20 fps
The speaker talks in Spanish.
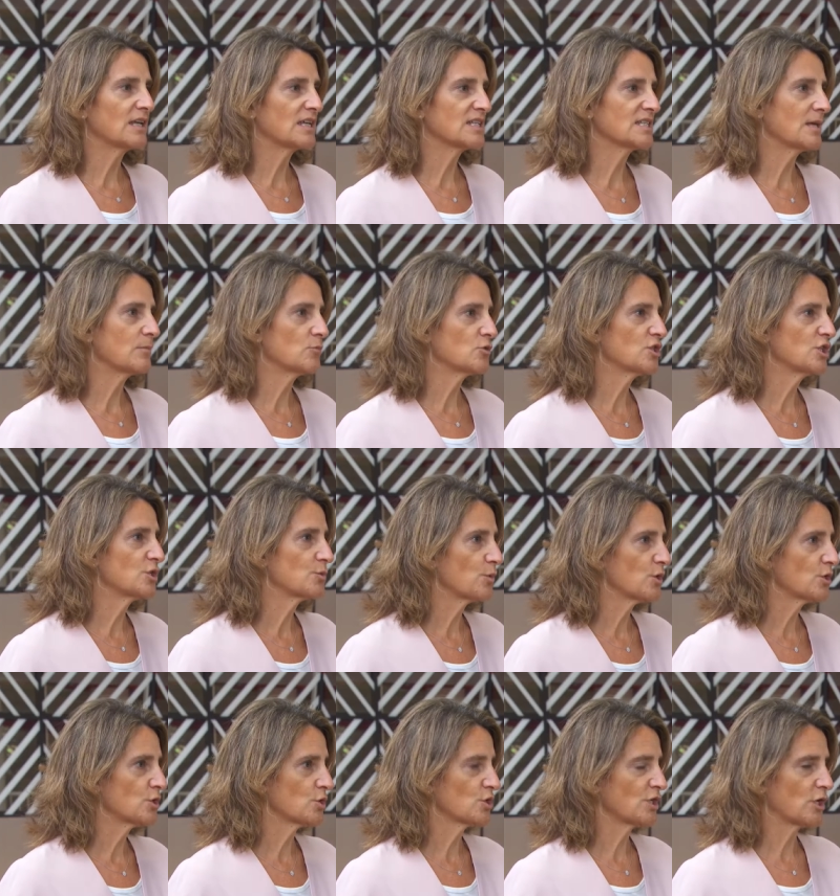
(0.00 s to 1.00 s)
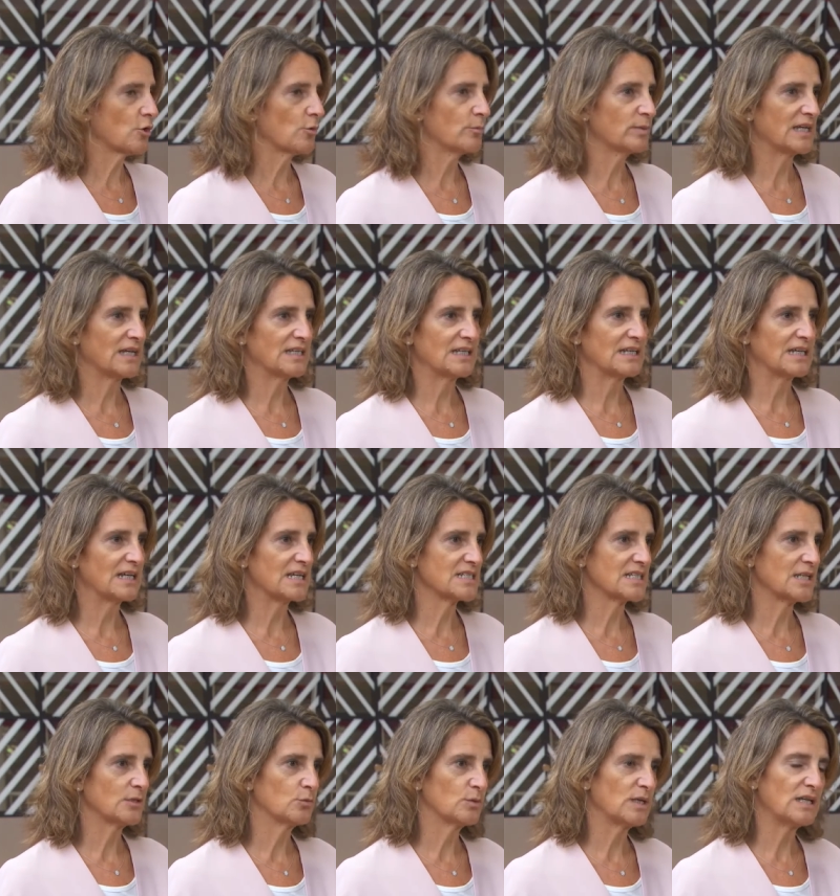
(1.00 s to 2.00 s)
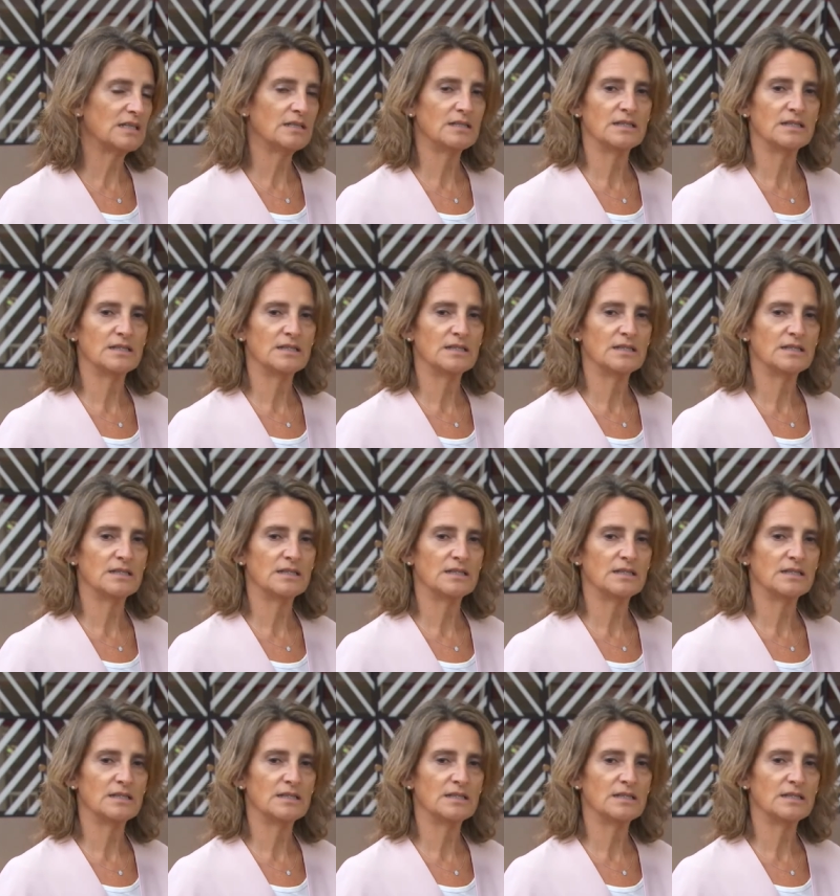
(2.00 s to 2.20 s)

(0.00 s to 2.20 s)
al que estamos dispuestos a comprar el gas natural,